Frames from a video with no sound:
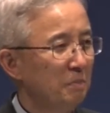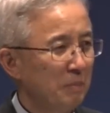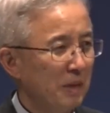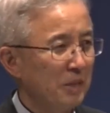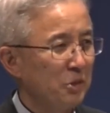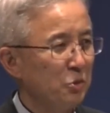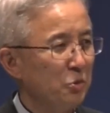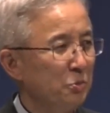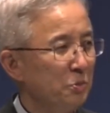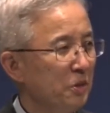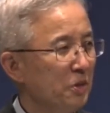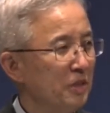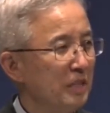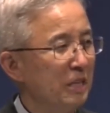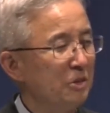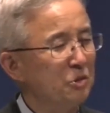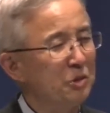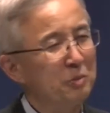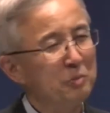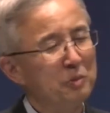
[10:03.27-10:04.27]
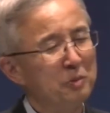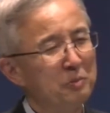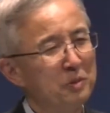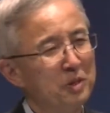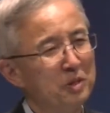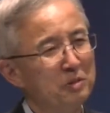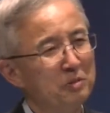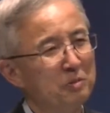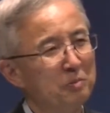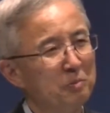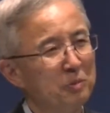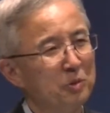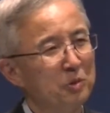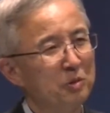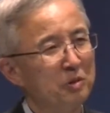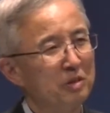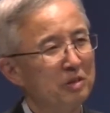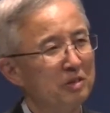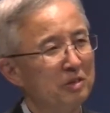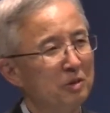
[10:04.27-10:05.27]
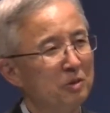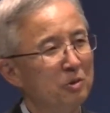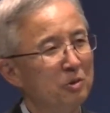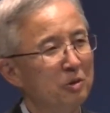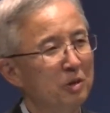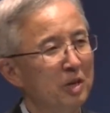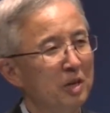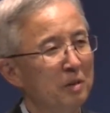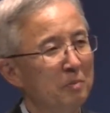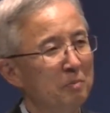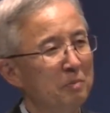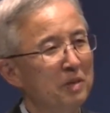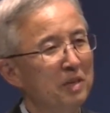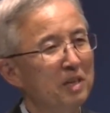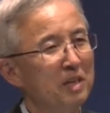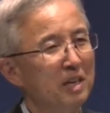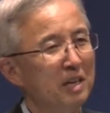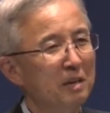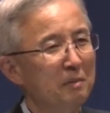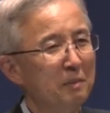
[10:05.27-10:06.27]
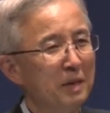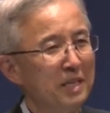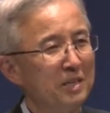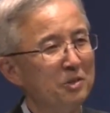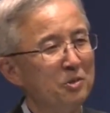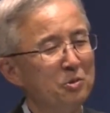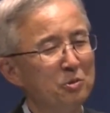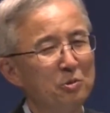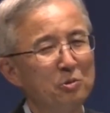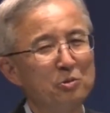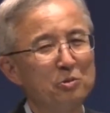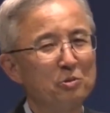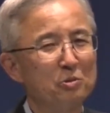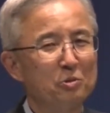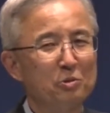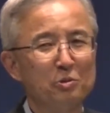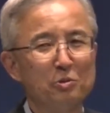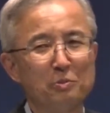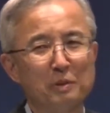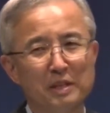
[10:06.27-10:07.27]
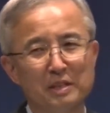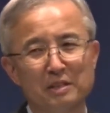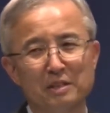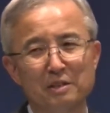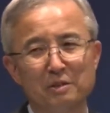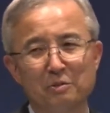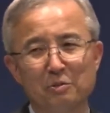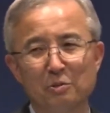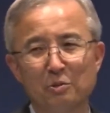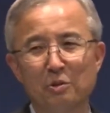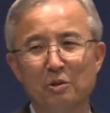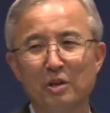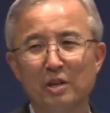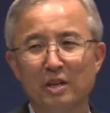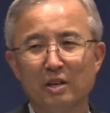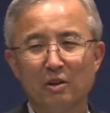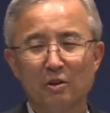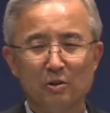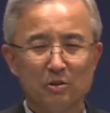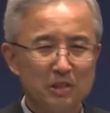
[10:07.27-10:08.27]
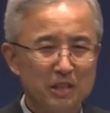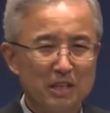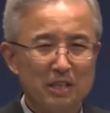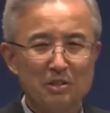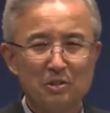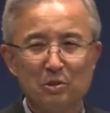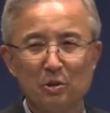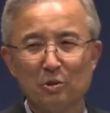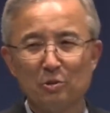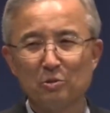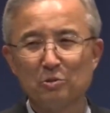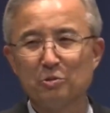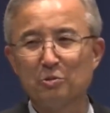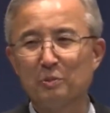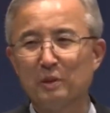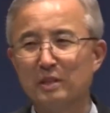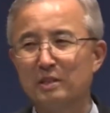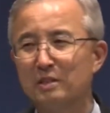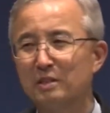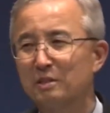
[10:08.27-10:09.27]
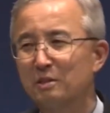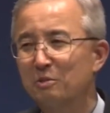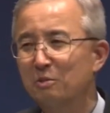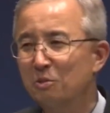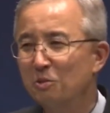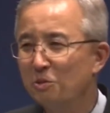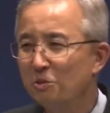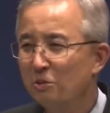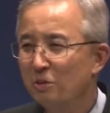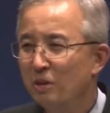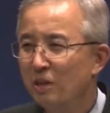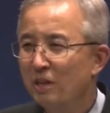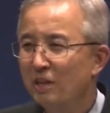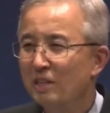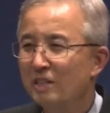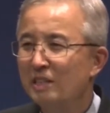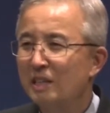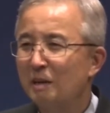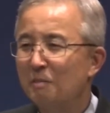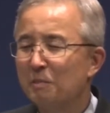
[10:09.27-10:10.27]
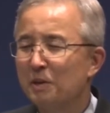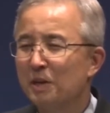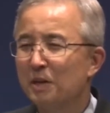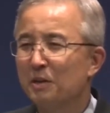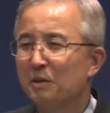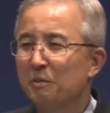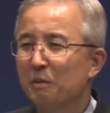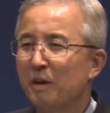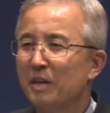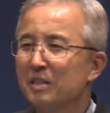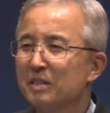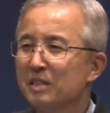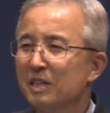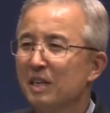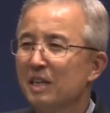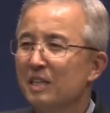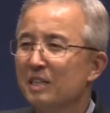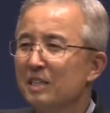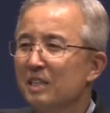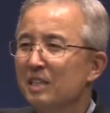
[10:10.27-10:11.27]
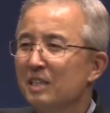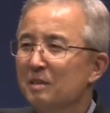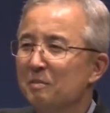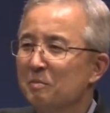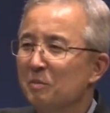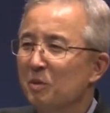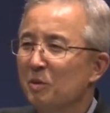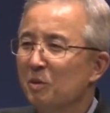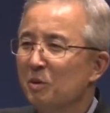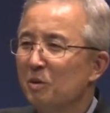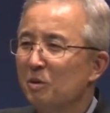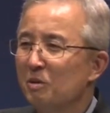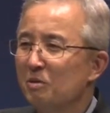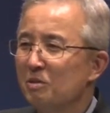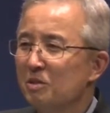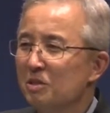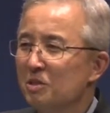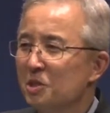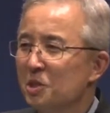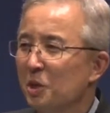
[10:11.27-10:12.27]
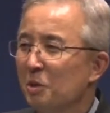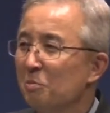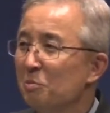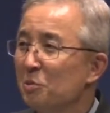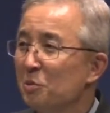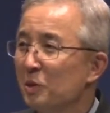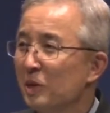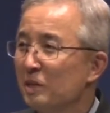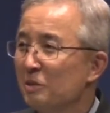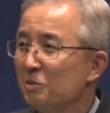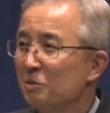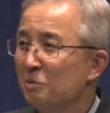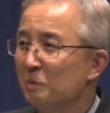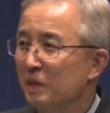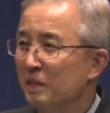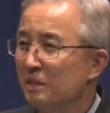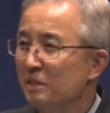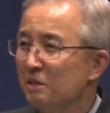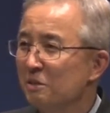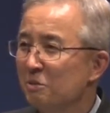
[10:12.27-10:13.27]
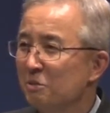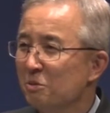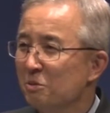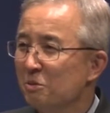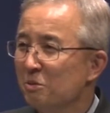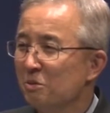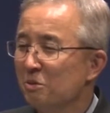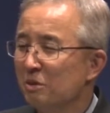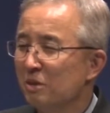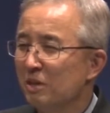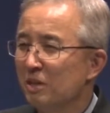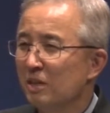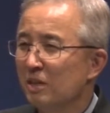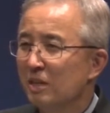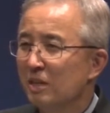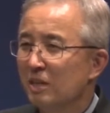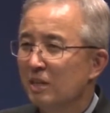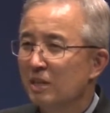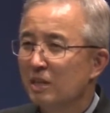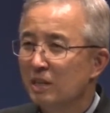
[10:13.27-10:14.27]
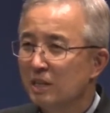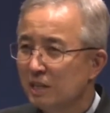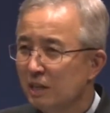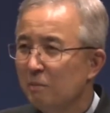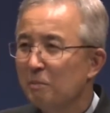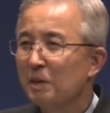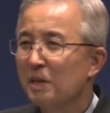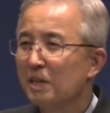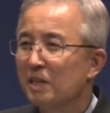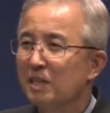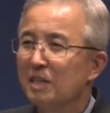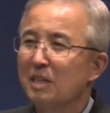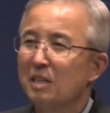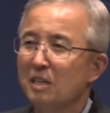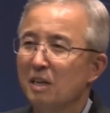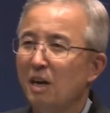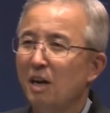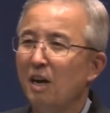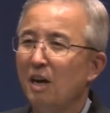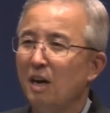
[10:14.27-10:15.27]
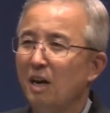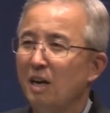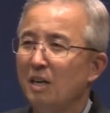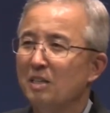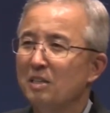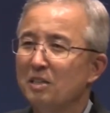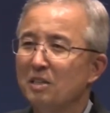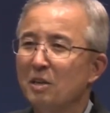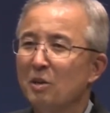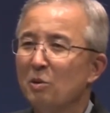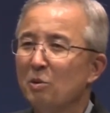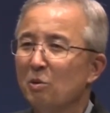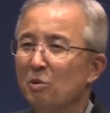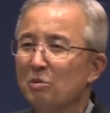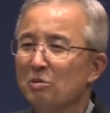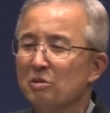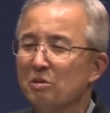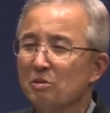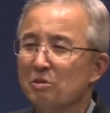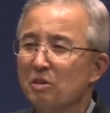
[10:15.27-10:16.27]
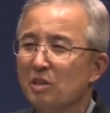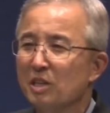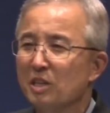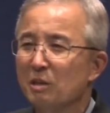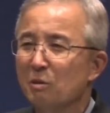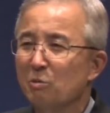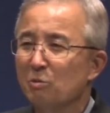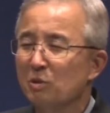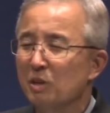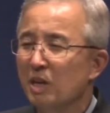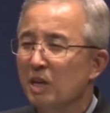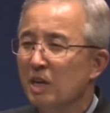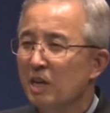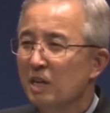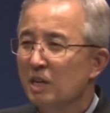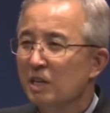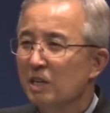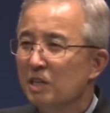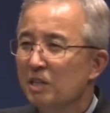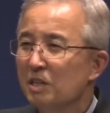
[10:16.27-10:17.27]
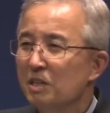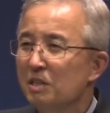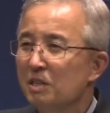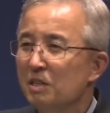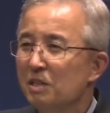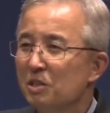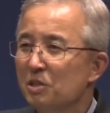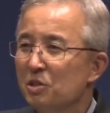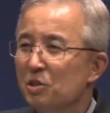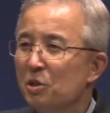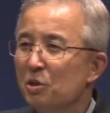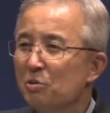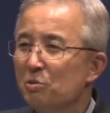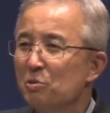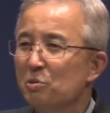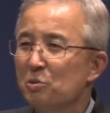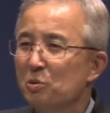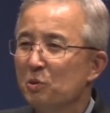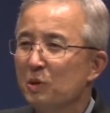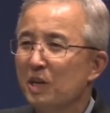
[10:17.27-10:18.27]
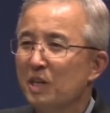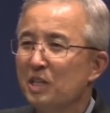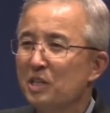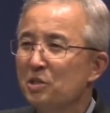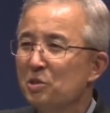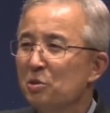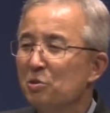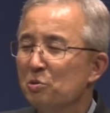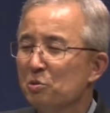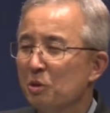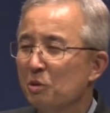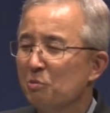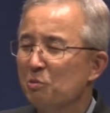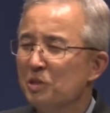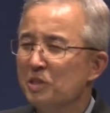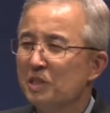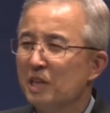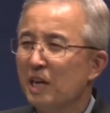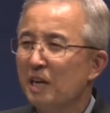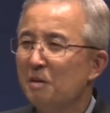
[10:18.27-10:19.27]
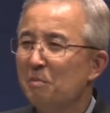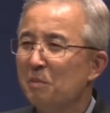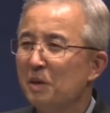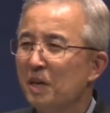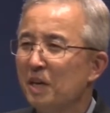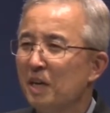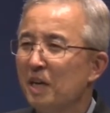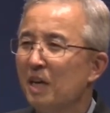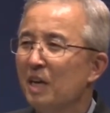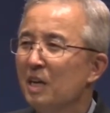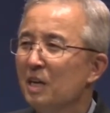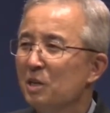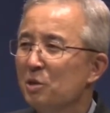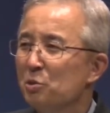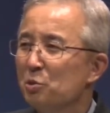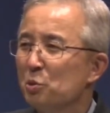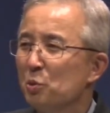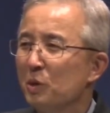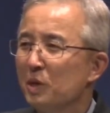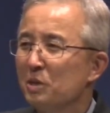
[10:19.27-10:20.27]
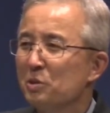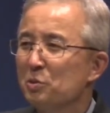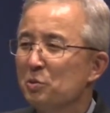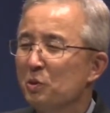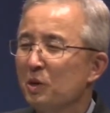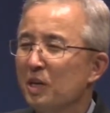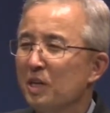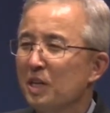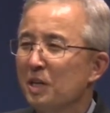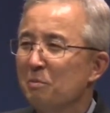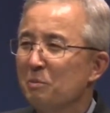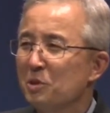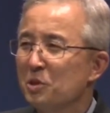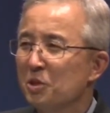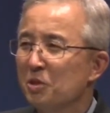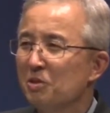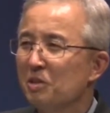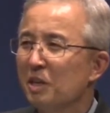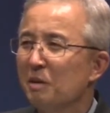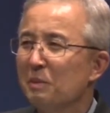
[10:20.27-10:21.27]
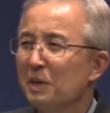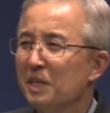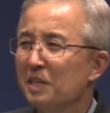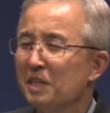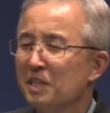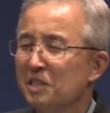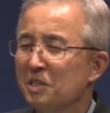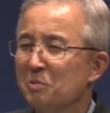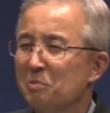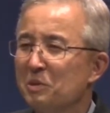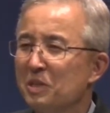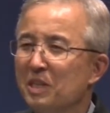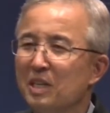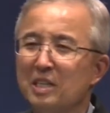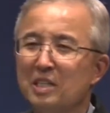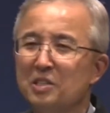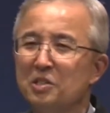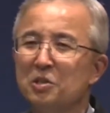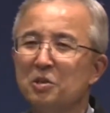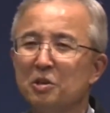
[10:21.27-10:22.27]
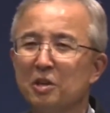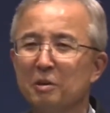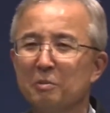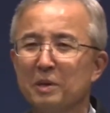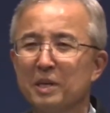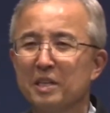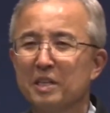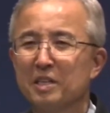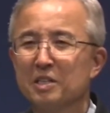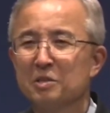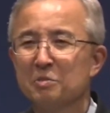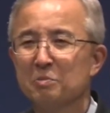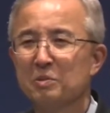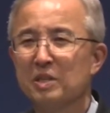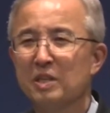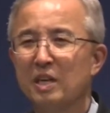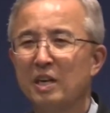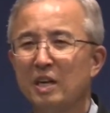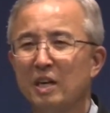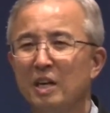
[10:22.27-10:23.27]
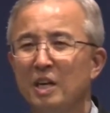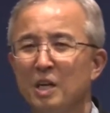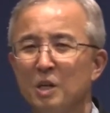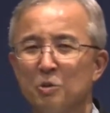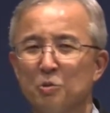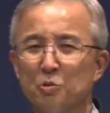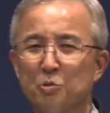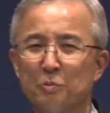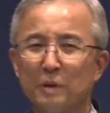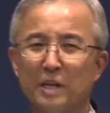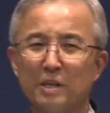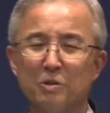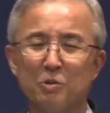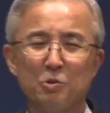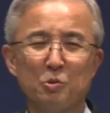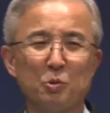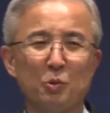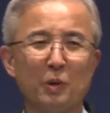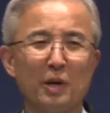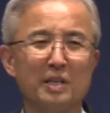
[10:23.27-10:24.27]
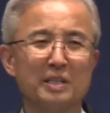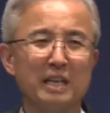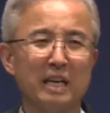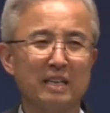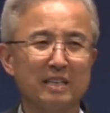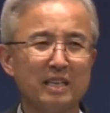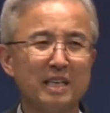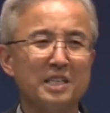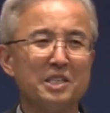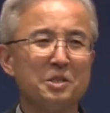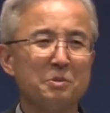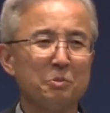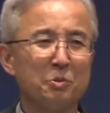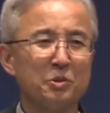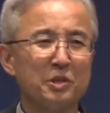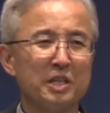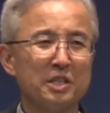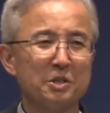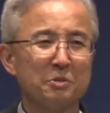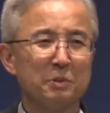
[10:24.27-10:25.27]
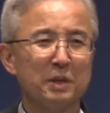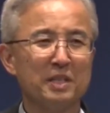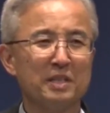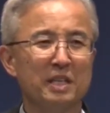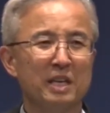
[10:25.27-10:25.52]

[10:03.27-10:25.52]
맞추면 나중에 보면 뭐 그걸로 밀레 만종도 만들고 커다란 성도 만들고 그 다음에 굉장한 뭐 정물화도 만들고 기가 막히게 야 이게 여기서 이런 나온 그 천 조각, 이 천 조각, 우리 삶에 그 조각 조각이 뭐 천 개만 있겠습니까? 이 천 개만 있겠습니까? 수많은 조각 나는 알지 못하지만